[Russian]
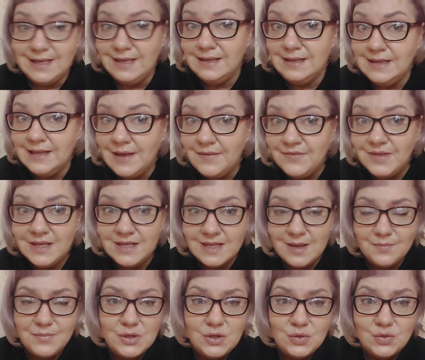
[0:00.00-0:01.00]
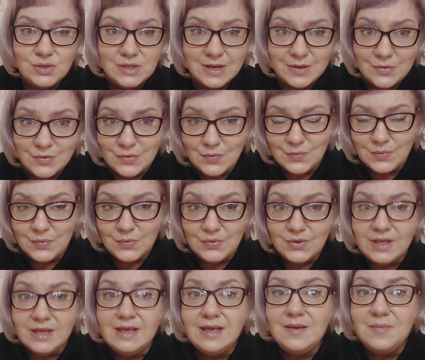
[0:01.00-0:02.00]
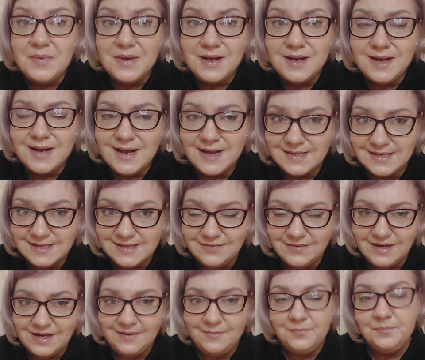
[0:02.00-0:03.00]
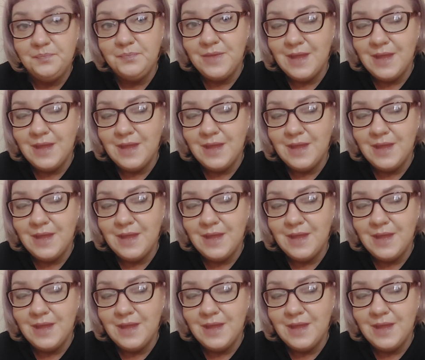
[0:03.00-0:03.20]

И главное, нам эту закупку не показывали.